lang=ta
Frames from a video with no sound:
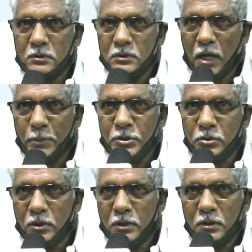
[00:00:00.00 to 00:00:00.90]
சாமி
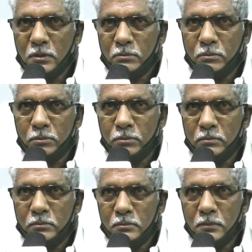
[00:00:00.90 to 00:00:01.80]
சோர்
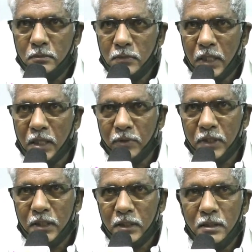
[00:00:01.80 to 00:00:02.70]

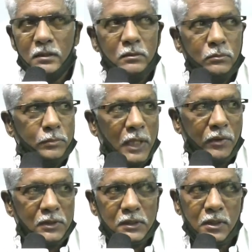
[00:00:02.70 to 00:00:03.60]
கடைவீதி
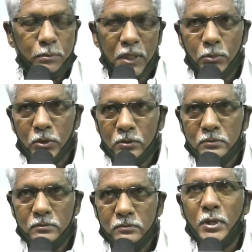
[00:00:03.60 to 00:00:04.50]
பள்ளிவாசல் தெரு பெரம்பலூர்
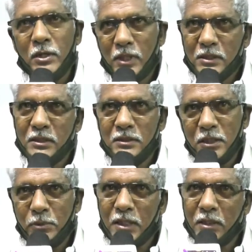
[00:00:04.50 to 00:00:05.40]
தீபாவளி வாழ்த்து
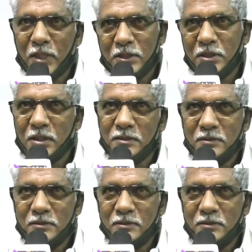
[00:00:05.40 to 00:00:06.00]
தீபாவளி நாள் வாழ்த்துக்கள்